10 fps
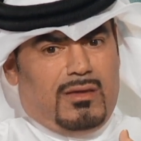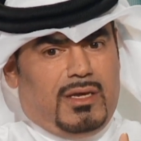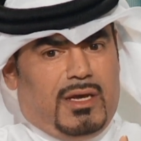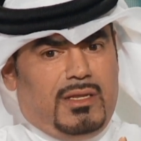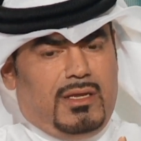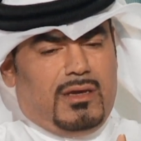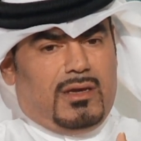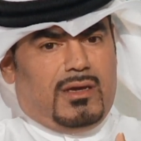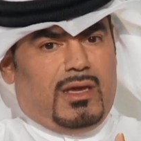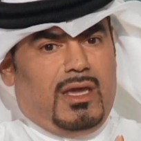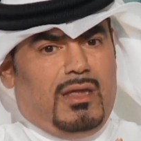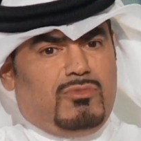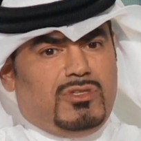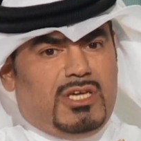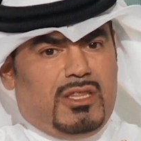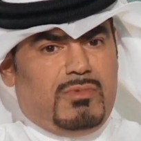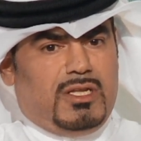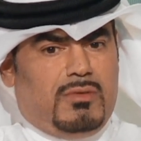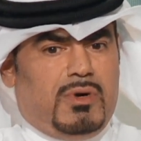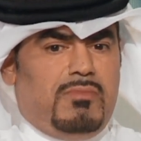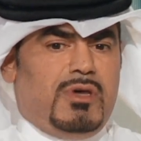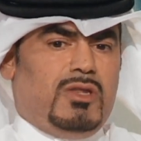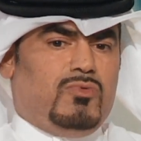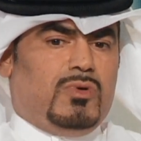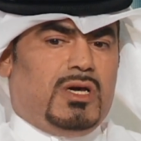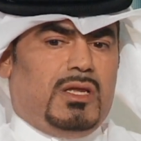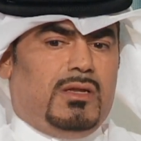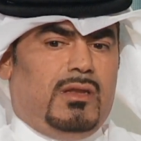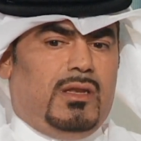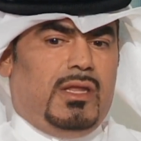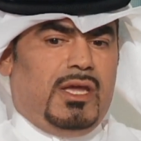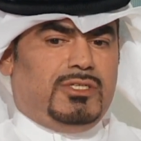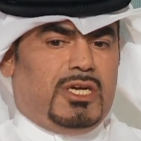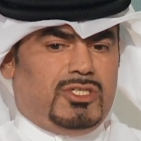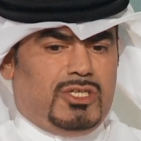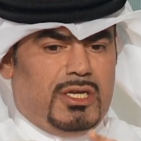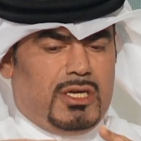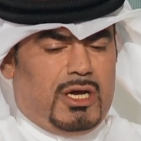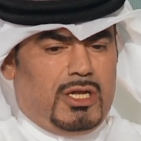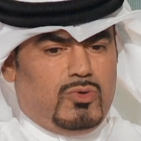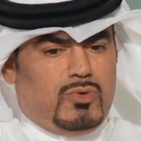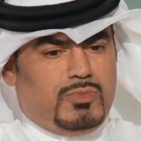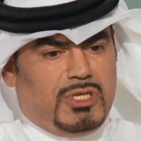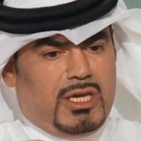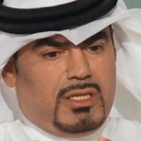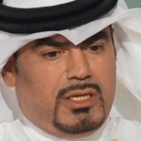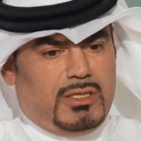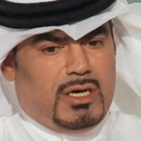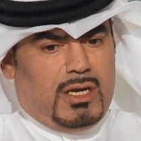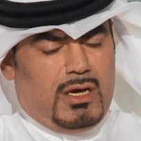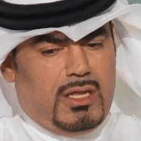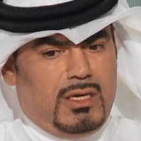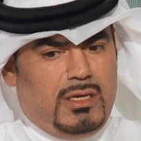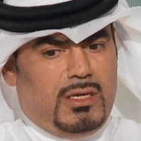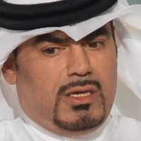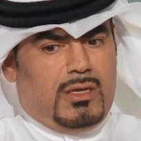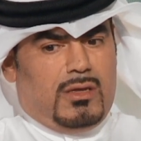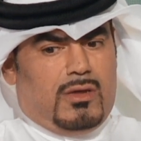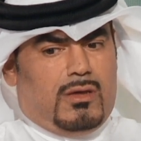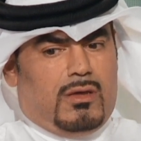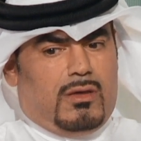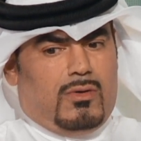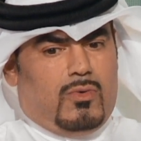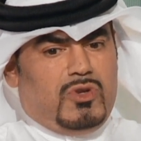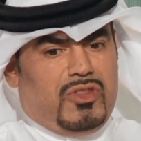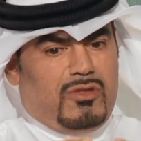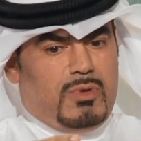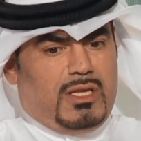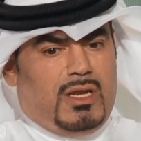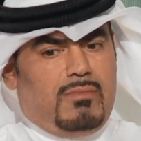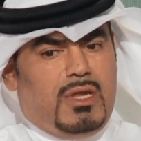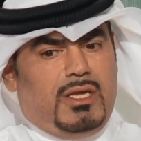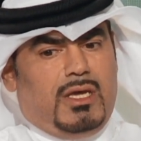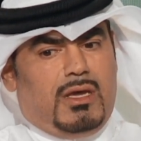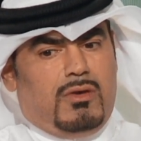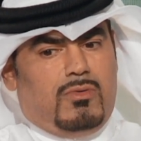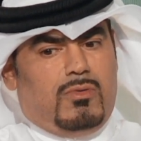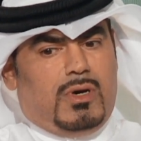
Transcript: يعني غير منتظمة تماما وكان لين جات الشركات ومسكت الإدارة هذه ونظمت العملية